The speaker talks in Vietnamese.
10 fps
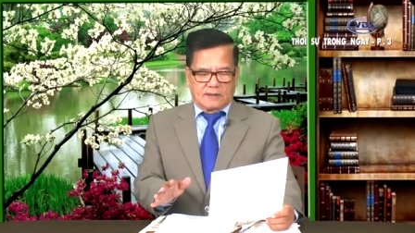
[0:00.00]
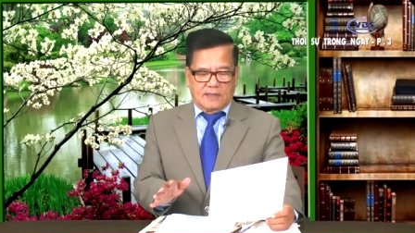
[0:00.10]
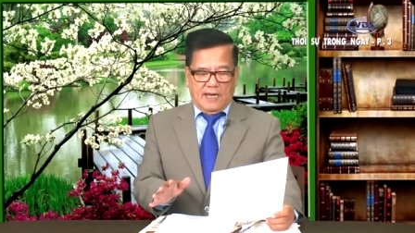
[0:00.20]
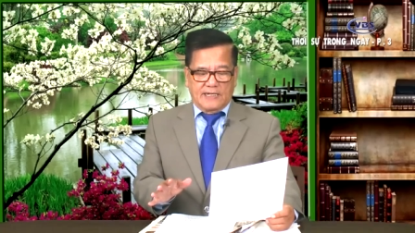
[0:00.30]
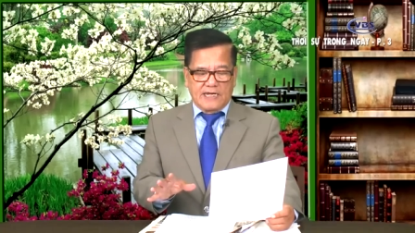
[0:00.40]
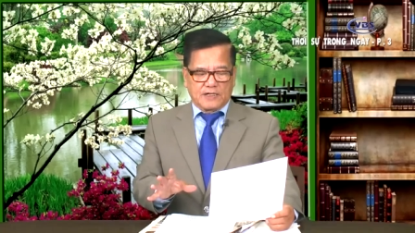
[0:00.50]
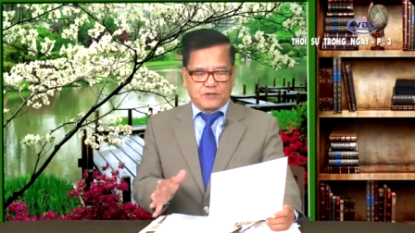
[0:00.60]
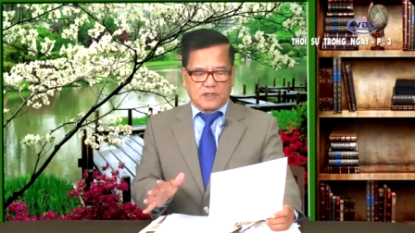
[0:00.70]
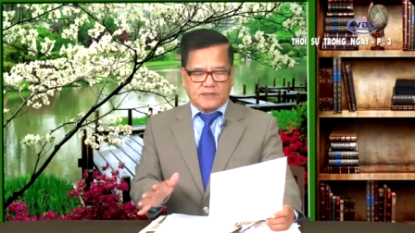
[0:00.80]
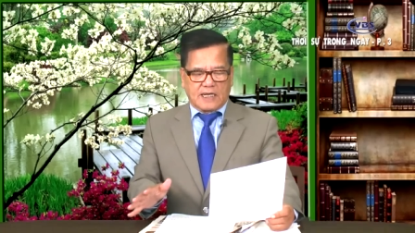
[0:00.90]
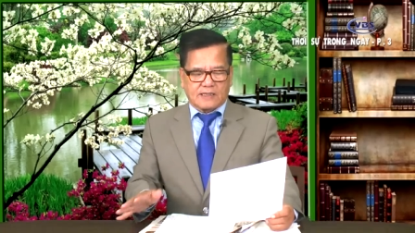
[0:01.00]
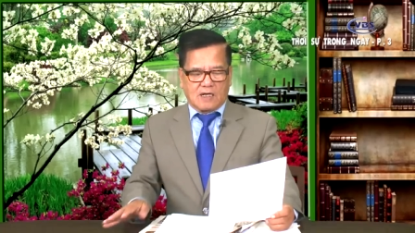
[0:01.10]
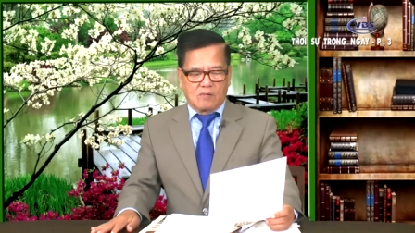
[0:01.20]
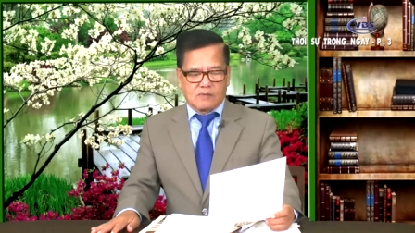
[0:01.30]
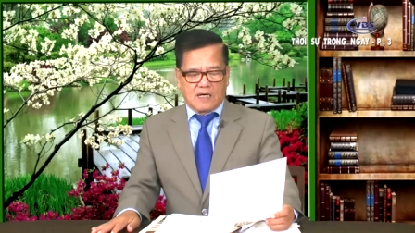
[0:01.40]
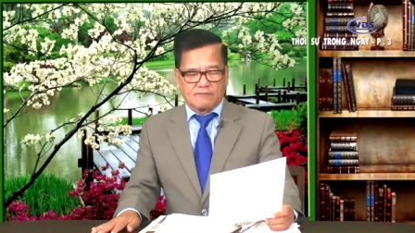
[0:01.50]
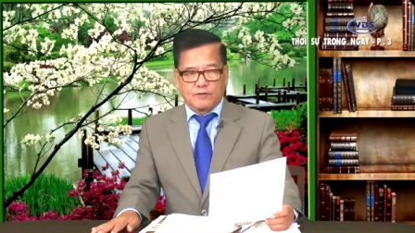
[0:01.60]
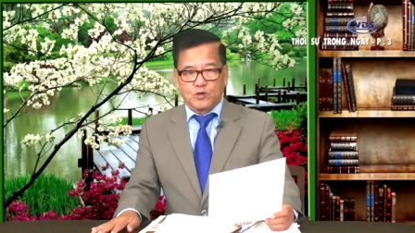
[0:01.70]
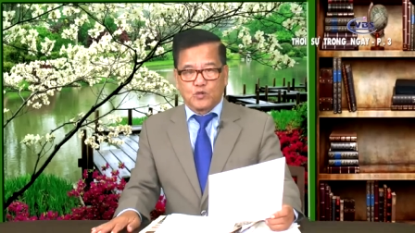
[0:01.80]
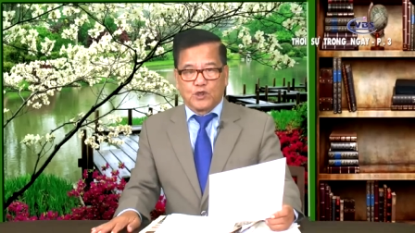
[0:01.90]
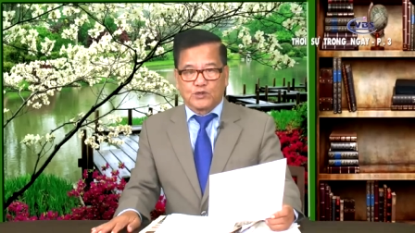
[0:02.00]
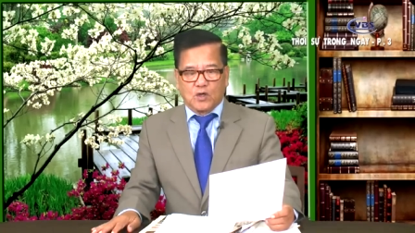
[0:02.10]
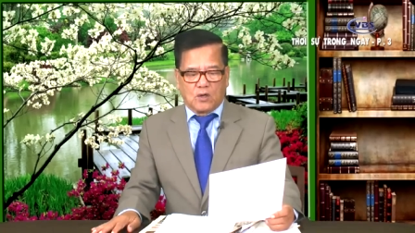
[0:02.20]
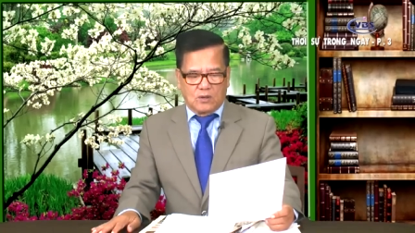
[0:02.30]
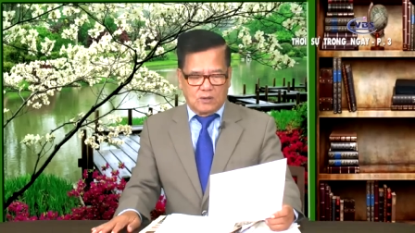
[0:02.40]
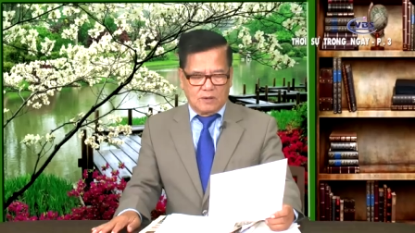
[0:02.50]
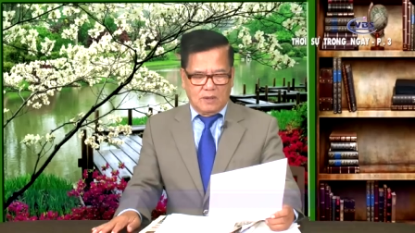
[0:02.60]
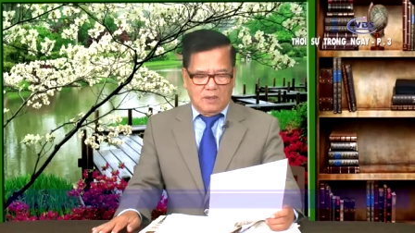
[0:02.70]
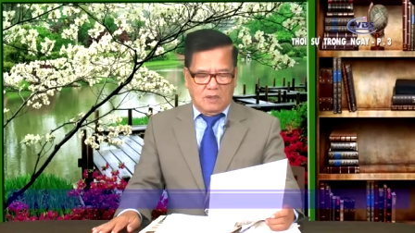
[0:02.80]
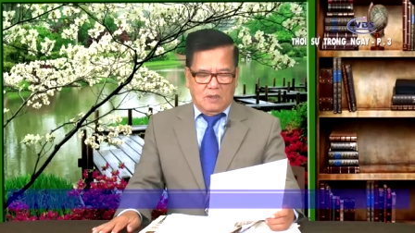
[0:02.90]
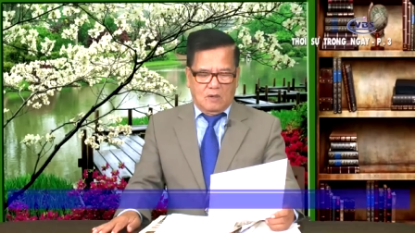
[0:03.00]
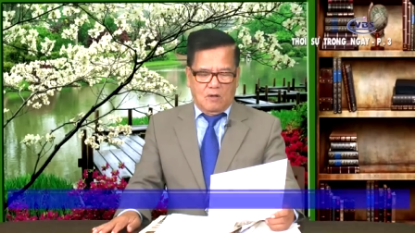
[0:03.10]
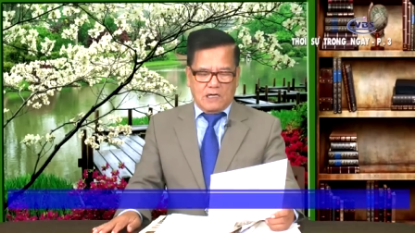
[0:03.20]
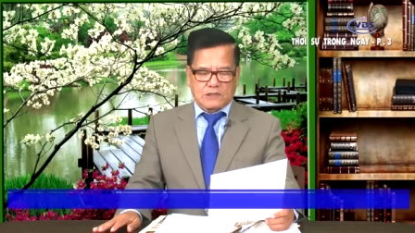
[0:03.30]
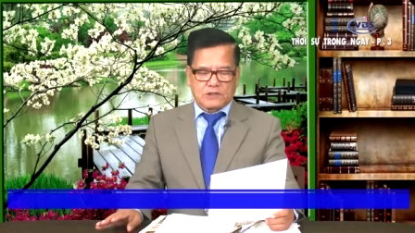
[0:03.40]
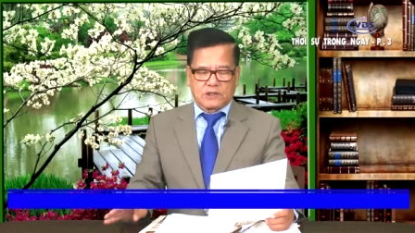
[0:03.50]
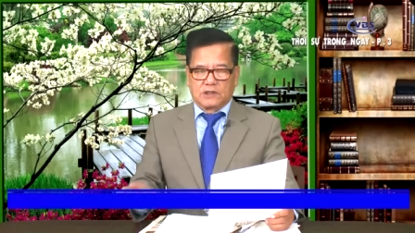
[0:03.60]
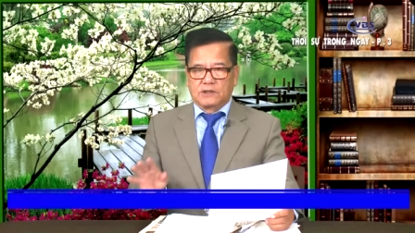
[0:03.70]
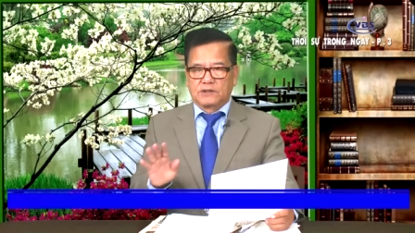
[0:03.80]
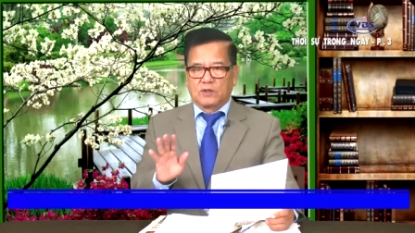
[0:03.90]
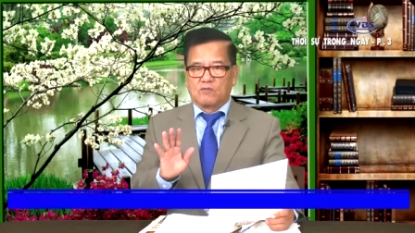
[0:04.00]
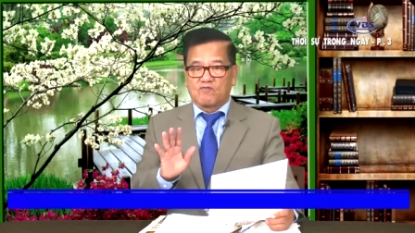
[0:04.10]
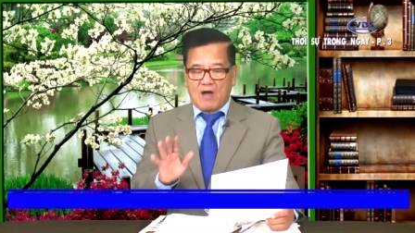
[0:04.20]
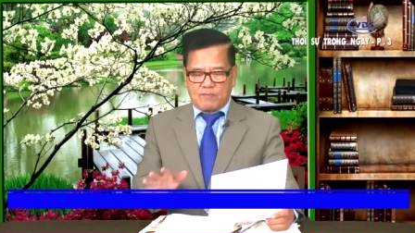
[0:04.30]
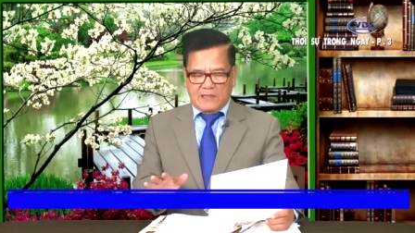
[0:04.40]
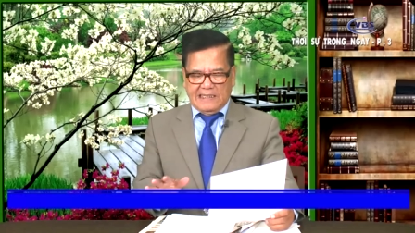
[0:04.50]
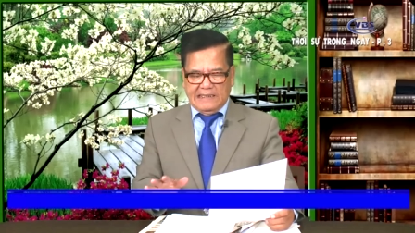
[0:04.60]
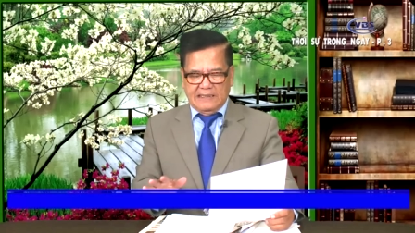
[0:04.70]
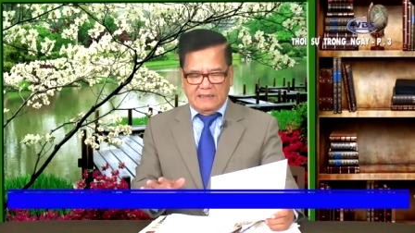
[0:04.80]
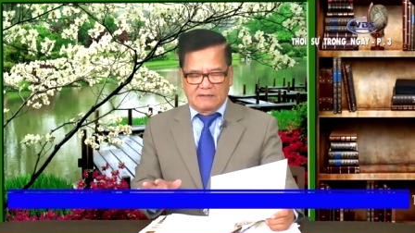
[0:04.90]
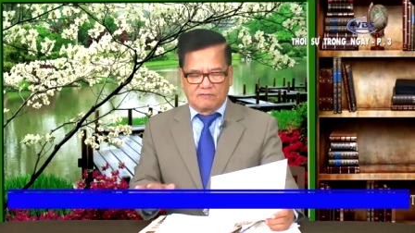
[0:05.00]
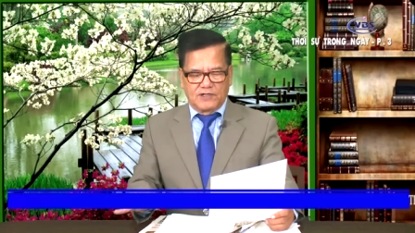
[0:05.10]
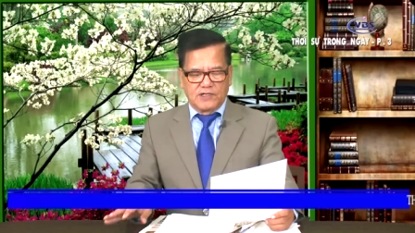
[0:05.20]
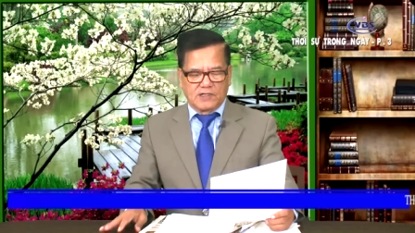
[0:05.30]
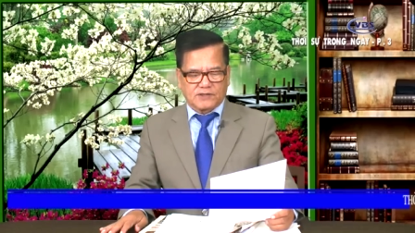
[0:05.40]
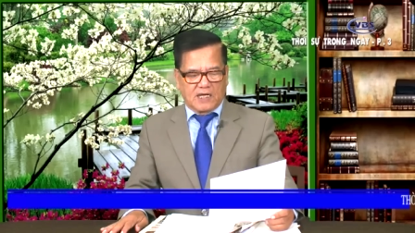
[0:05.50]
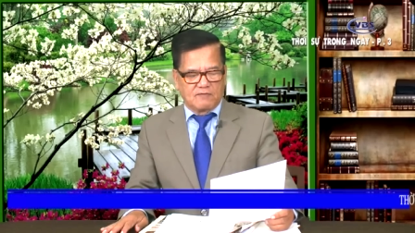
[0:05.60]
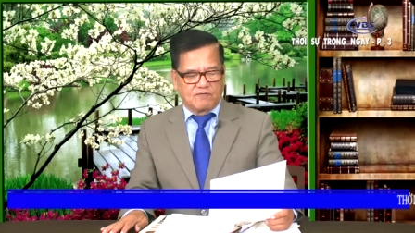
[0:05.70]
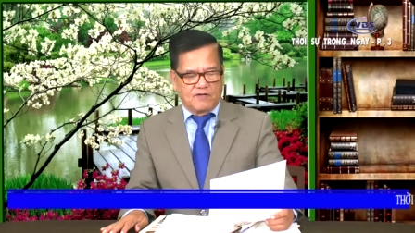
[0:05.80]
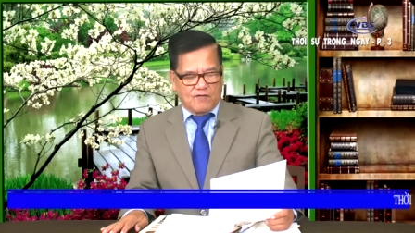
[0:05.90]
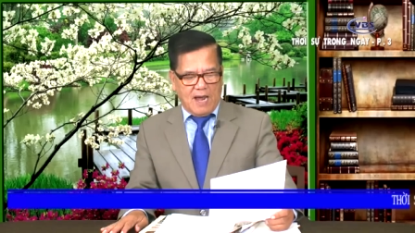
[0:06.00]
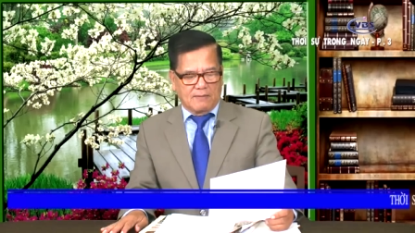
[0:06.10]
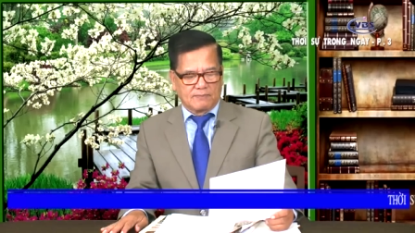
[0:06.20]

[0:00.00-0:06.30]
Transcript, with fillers: để nhà chức trách không cần phải truy tố hoặc sử dụng pháp lý với những tên vi phạm